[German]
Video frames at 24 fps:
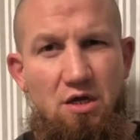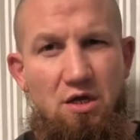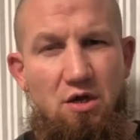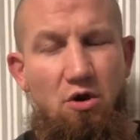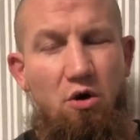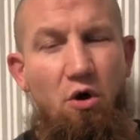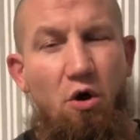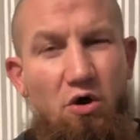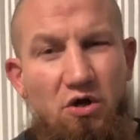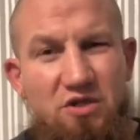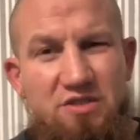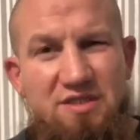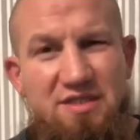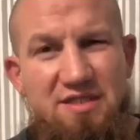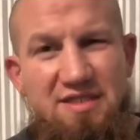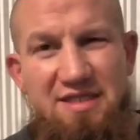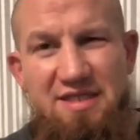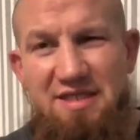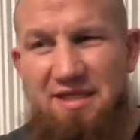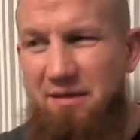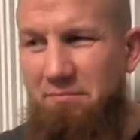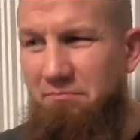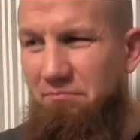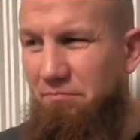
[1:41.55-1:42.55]
Leute,
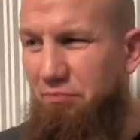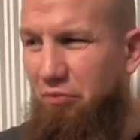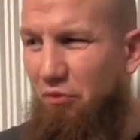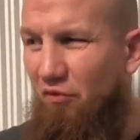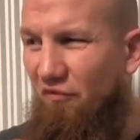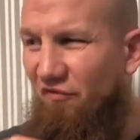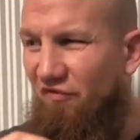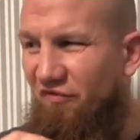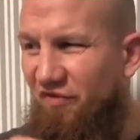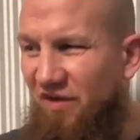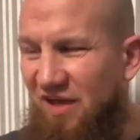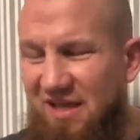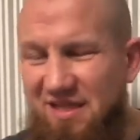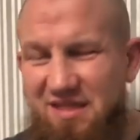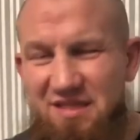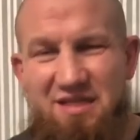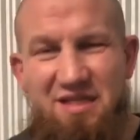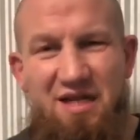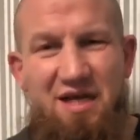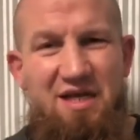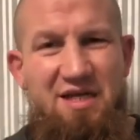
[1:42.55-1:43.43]
die den Propheten